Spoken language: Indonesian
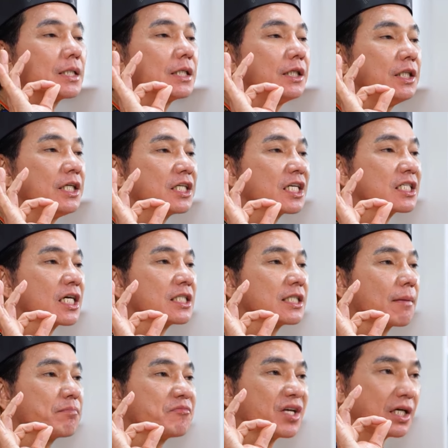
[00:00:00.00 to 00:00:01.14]
Ini rasa
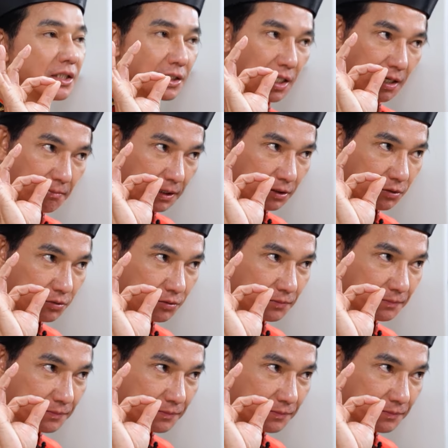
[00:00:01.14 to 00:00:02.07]
capcai sahabatku.